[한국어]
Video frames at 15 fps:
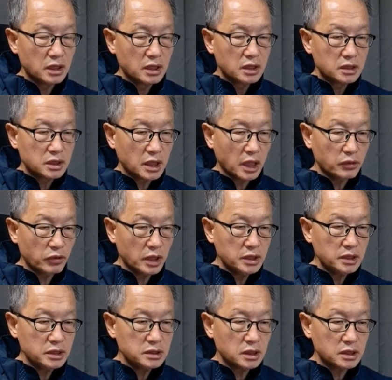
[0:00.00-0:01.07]

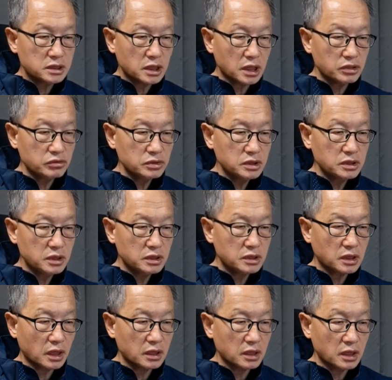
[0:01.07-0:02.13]
개화인이자
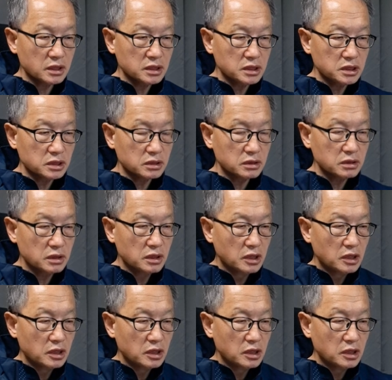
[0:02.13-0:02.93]
자유인들이다라는 인식을